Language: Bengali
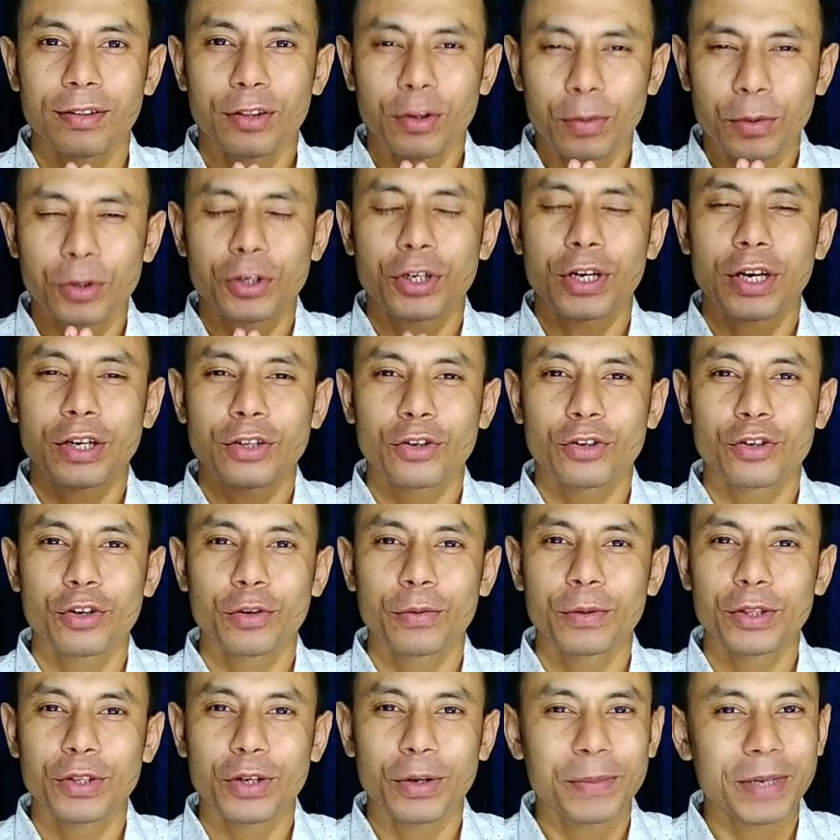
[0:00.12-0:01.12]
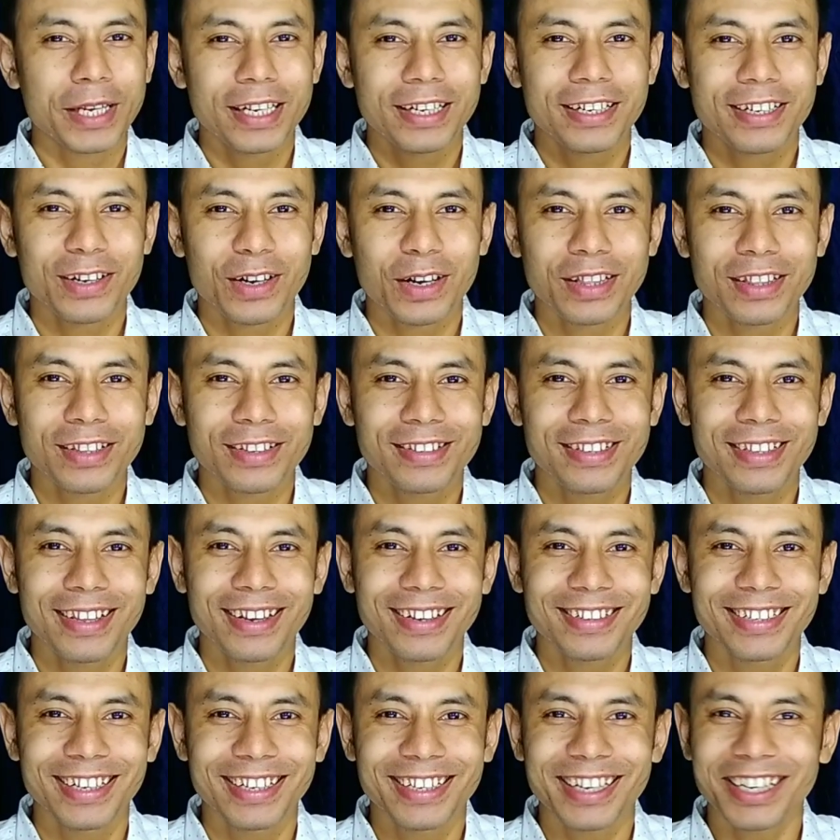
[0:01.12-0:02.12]
নমস্কার দর্শক বিন্দু আমি কৃষ্ণকান্ত সিনহা
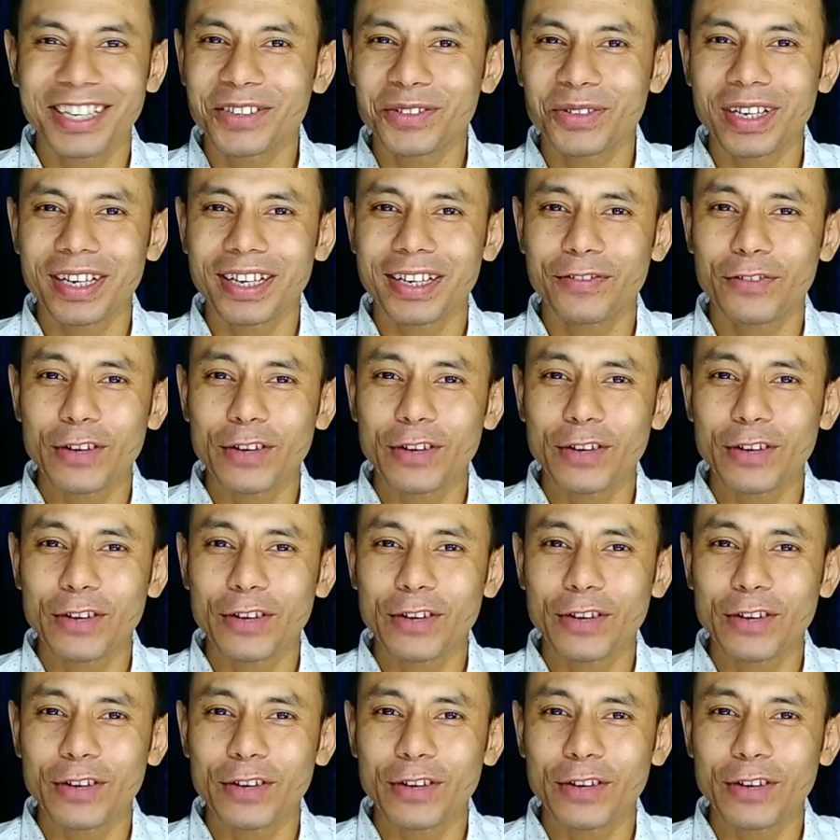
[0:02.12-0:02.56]
শিলচর নিজের এই